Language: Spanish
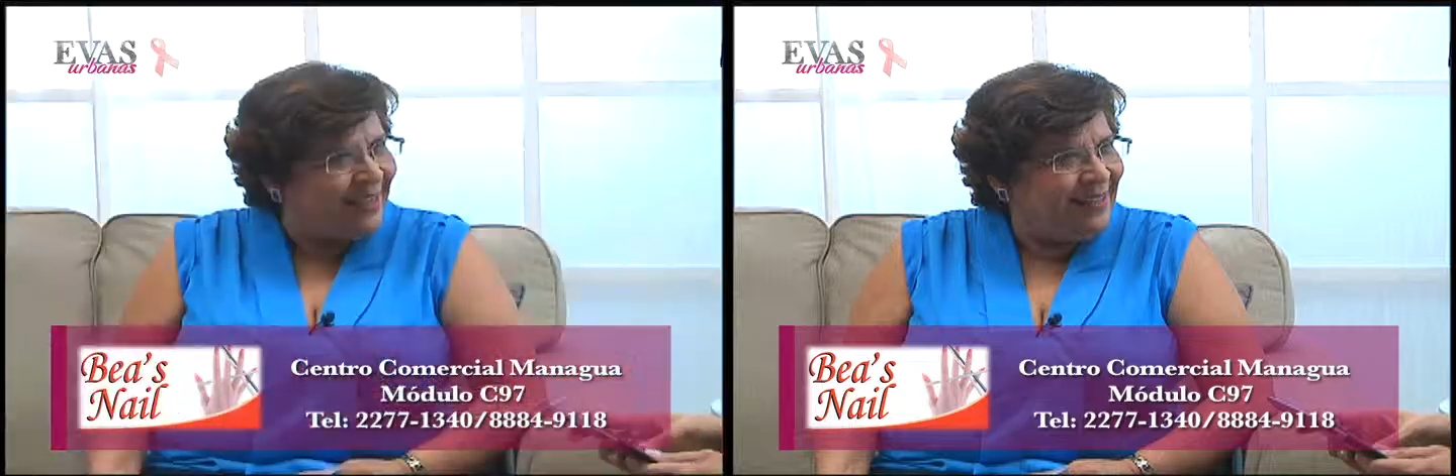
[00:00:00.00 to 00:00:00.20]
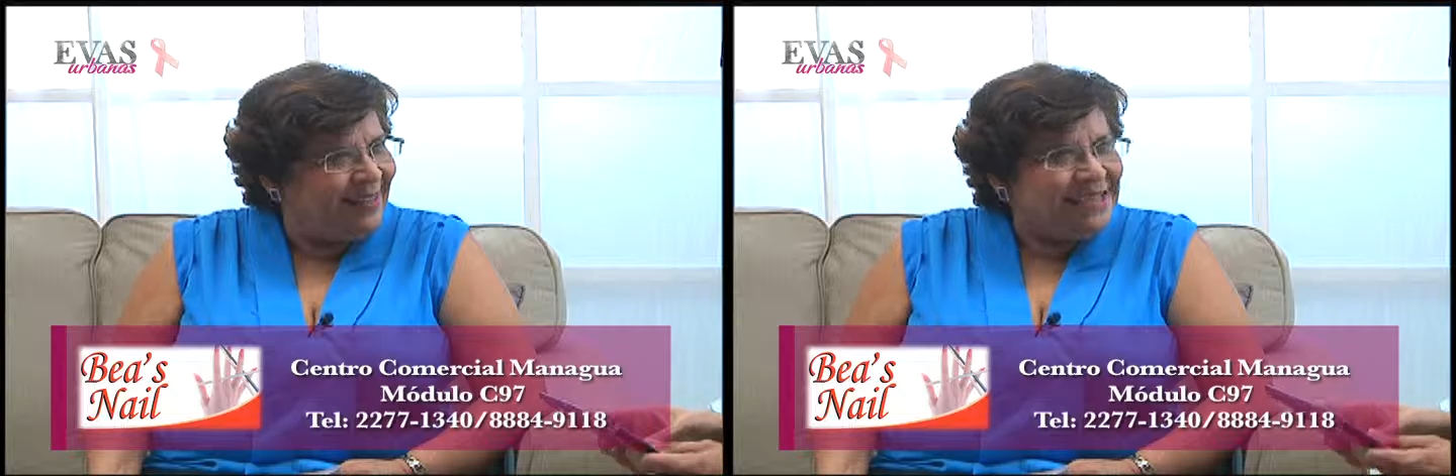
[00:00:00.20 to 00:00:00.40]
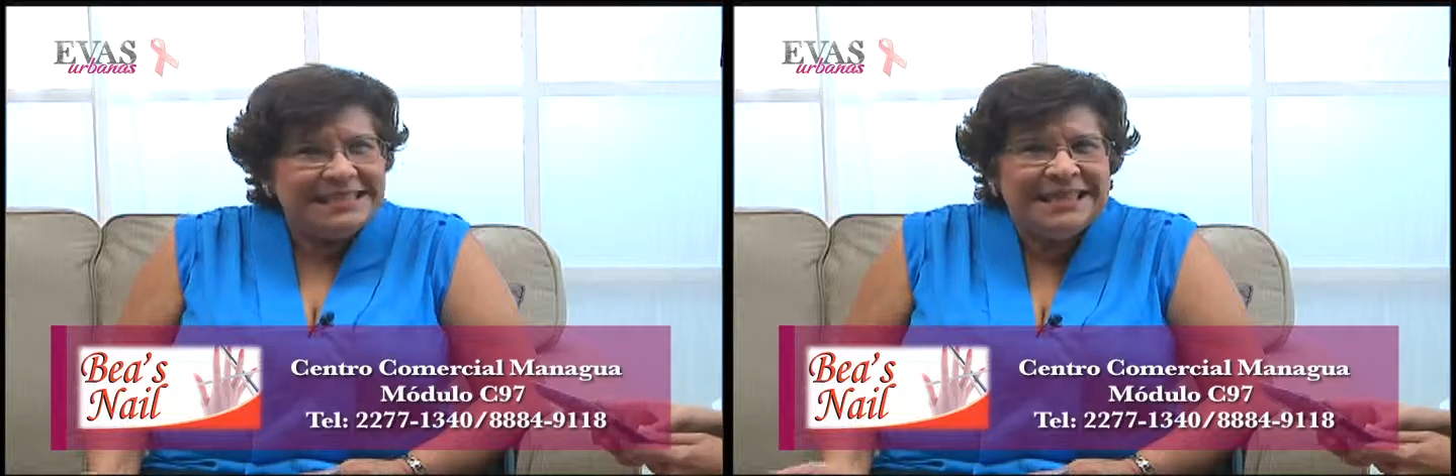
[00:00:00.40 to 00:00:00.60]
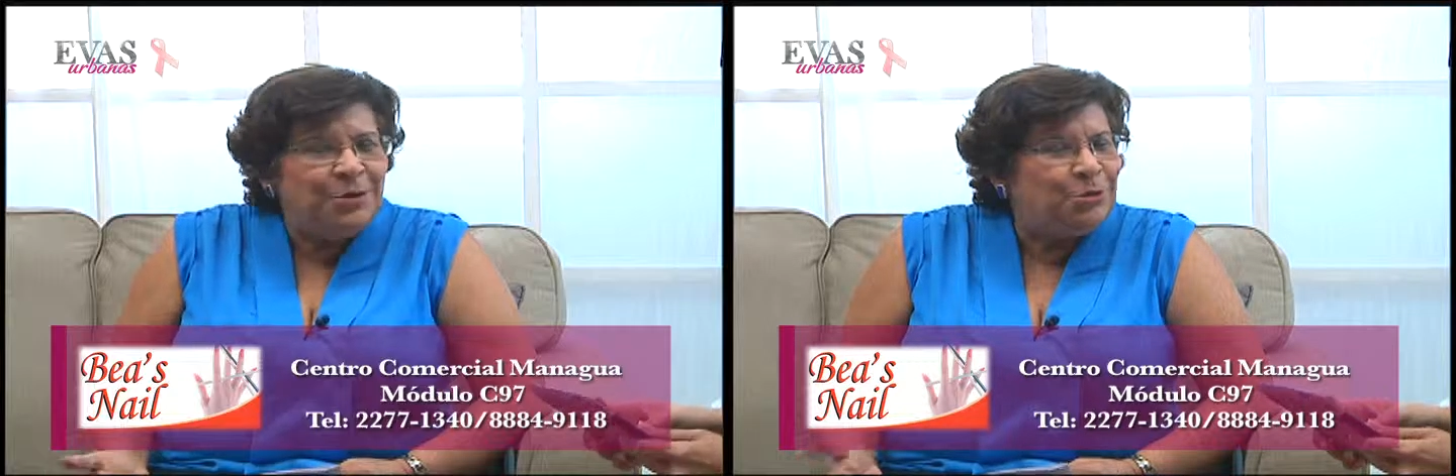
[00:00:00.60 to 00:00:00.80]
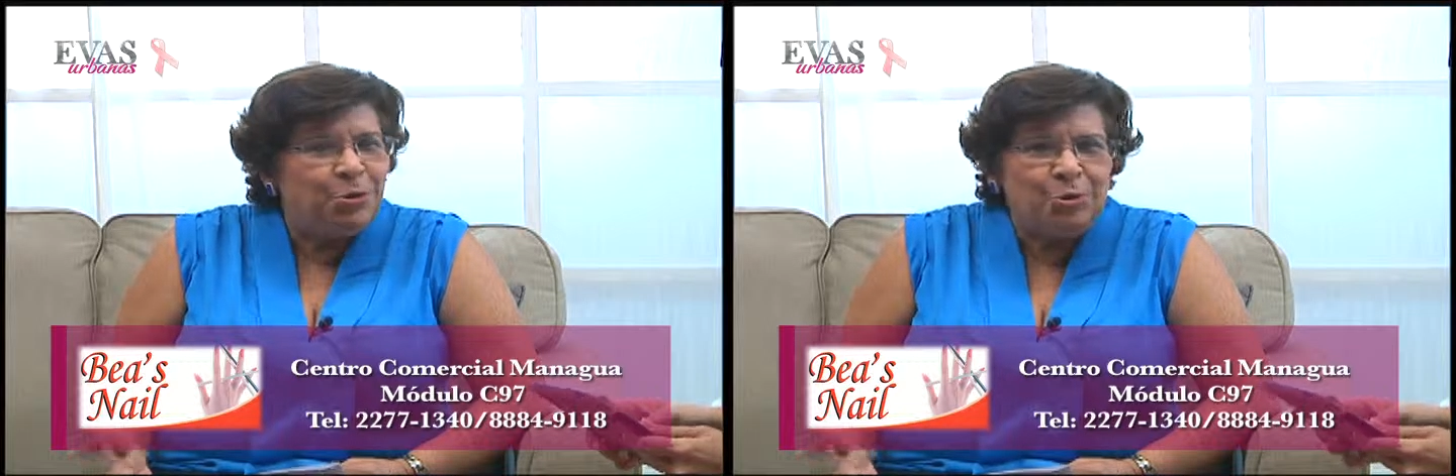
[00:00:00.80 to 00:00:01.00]
Así es. Si
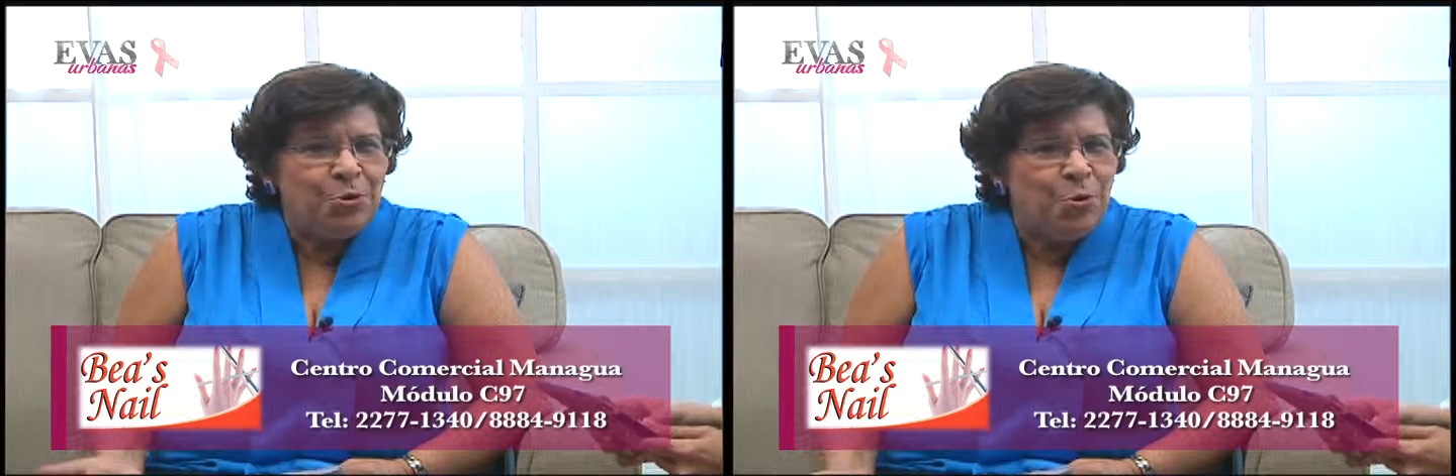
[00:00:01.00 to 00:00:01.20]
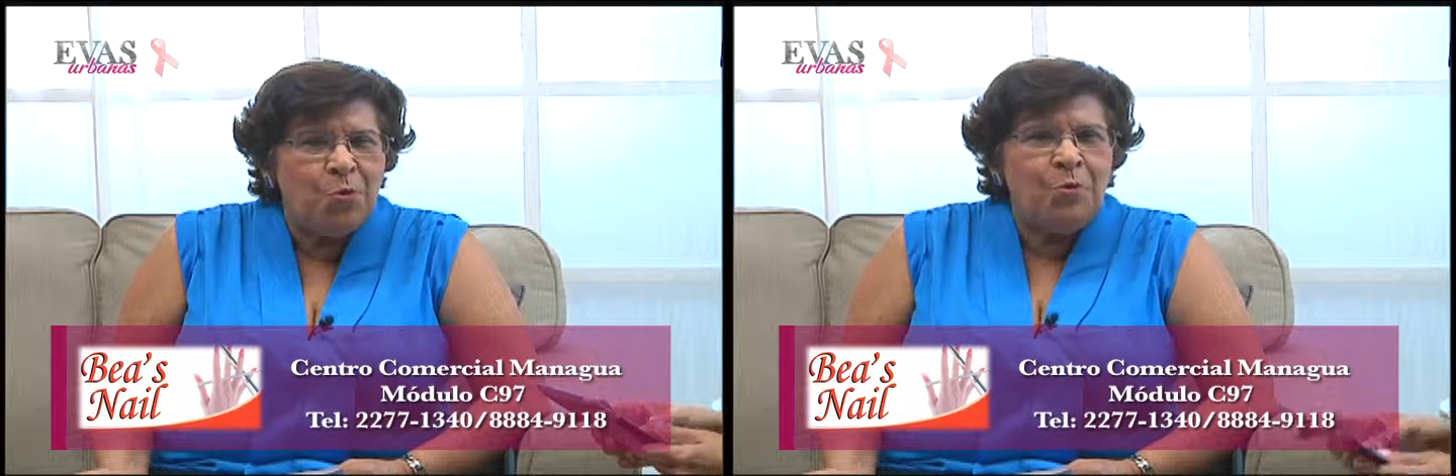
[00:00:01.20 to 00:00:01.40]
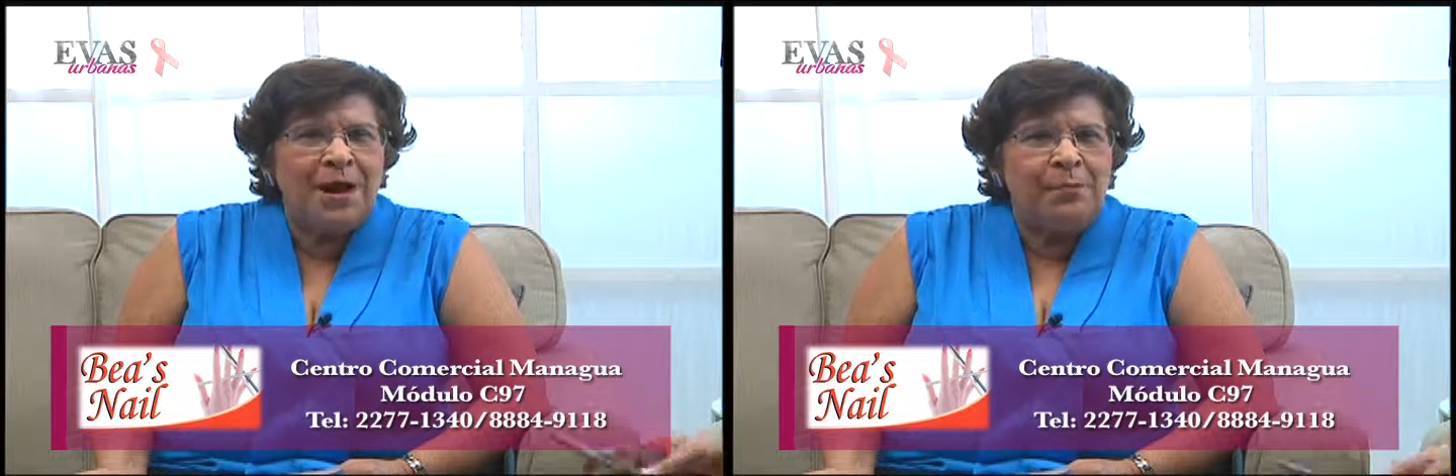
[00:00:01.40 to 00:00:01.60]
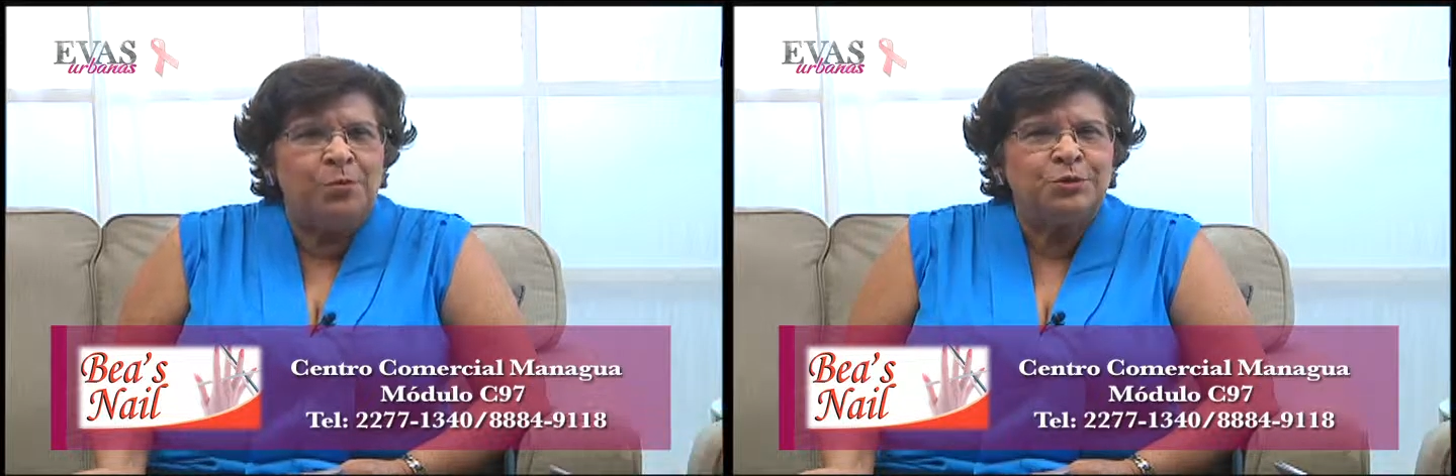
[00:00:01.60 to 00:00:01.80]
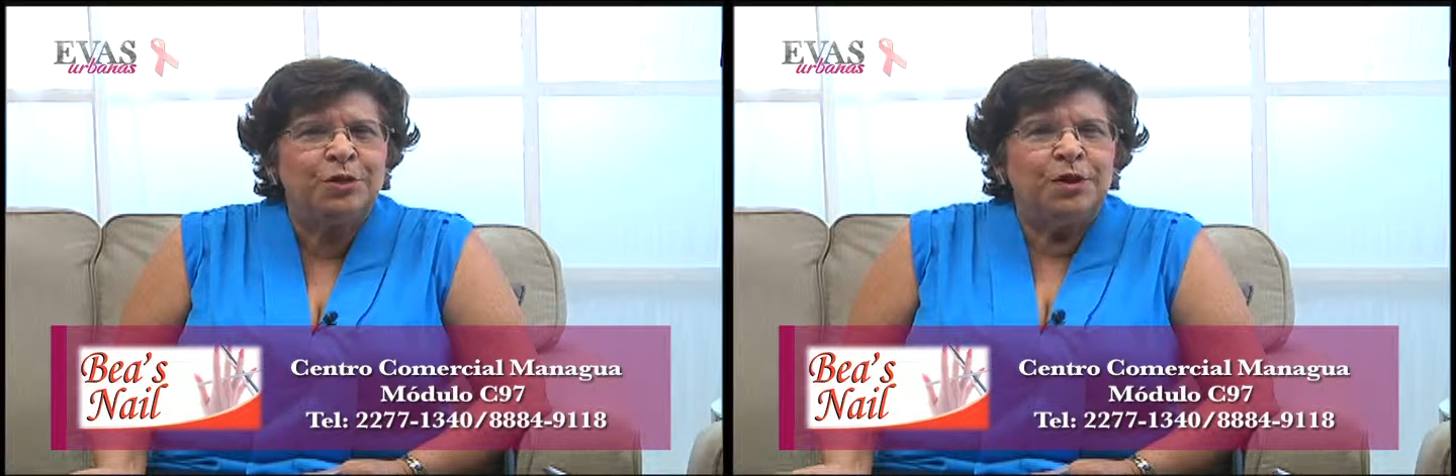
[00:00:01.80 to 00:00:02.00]
nosotros no
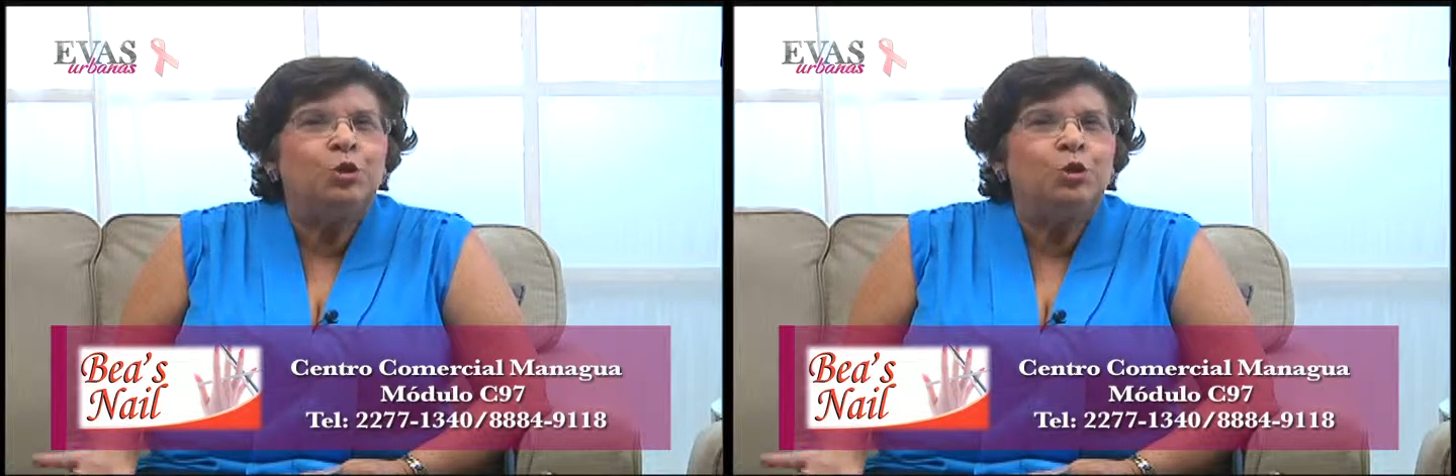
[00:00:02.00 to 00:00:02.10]
jugamos,